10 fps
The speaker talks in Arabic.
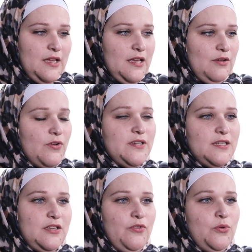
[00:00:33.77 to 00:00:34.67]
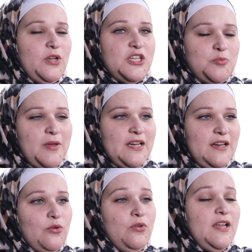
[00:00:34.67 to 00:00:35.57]
آه، فحص التفول الإجباري
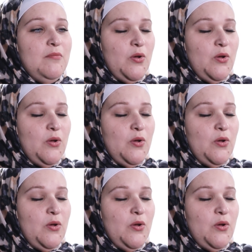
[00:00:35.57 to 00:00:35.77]
لكل